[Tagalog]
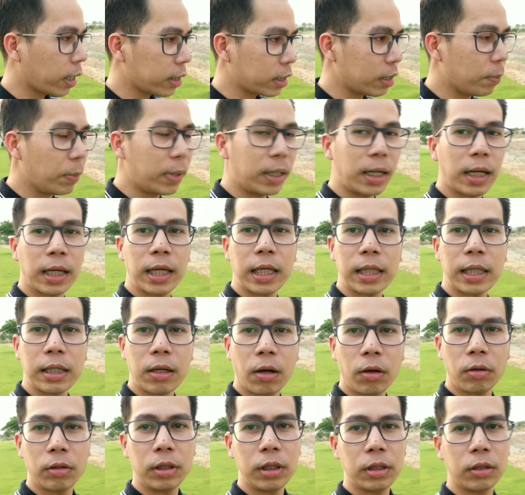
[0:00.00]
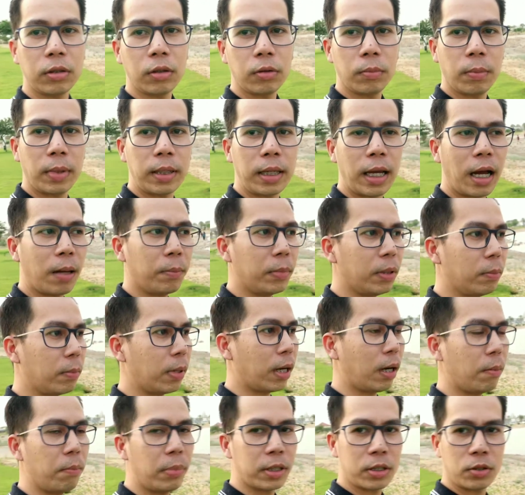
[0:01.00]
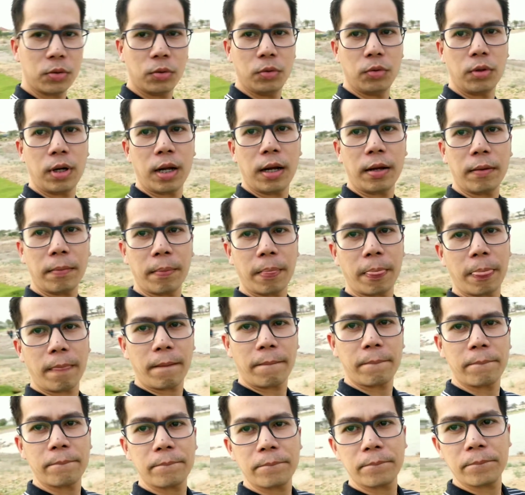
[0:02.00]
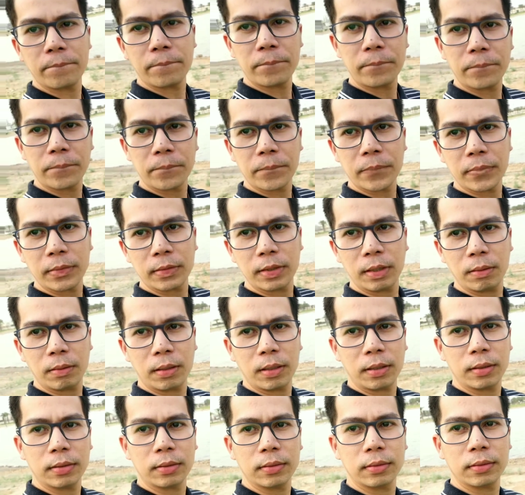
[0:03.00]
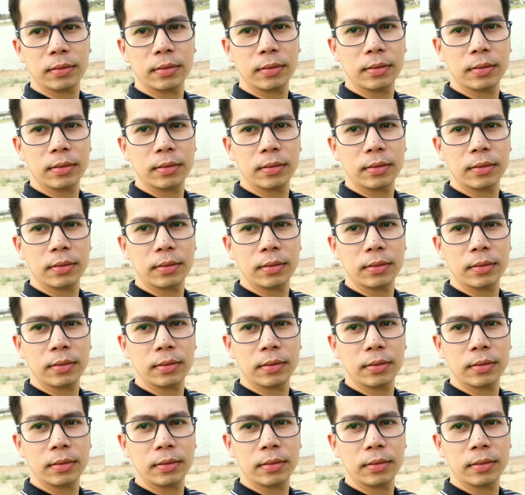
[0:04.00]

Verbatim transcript: Kasi may nakita ko dito madaming mga basura. 'Di ba?